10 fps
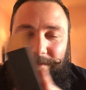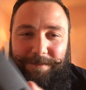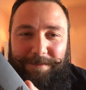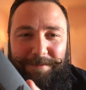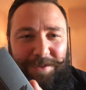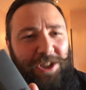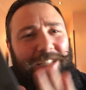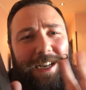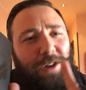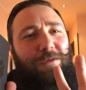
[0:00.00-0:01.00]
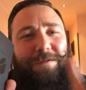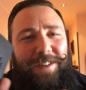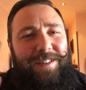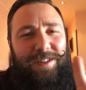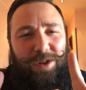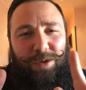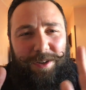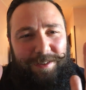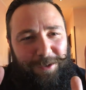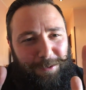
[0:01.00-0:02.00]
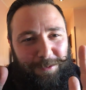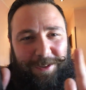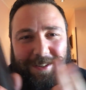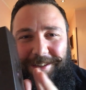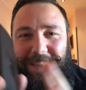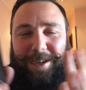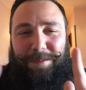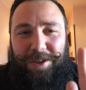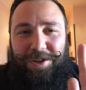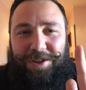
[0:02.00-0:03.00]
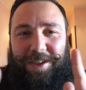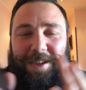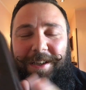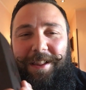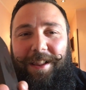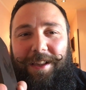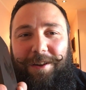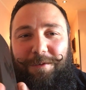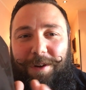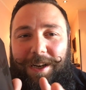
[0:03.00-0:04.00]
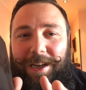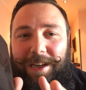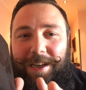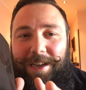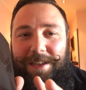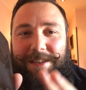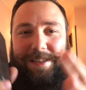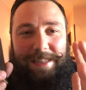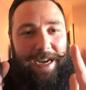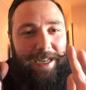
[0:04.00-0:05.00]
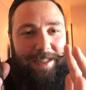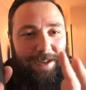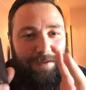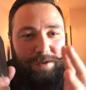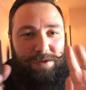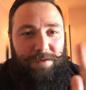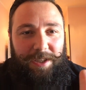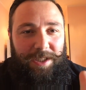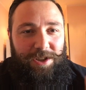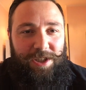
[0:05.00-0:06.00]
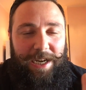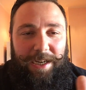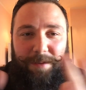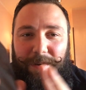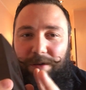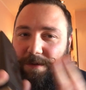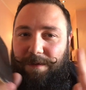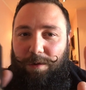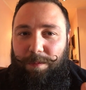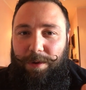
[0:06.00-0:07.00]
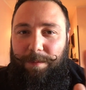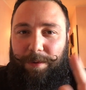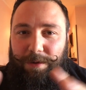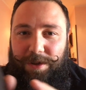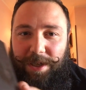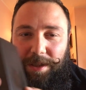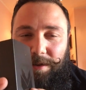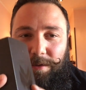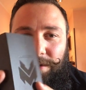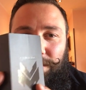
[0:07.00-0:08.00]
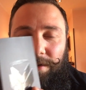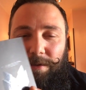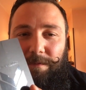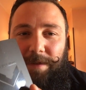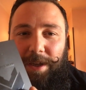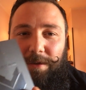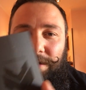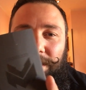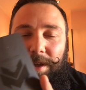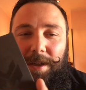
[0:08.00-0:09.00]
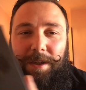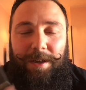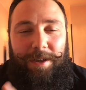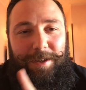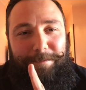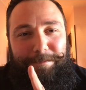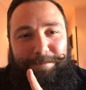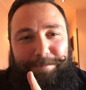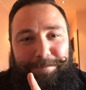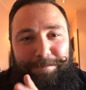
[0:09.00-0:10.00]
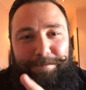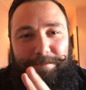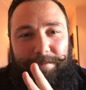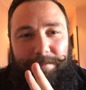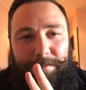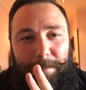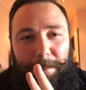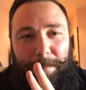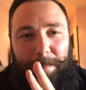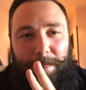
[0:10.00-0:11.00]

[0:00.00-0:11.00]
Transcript: Mm, già dalla confezione, secondo me, si capisce qual è stata la filosofia di Gianni per lo sviluppo del progetto, ovvero ehm,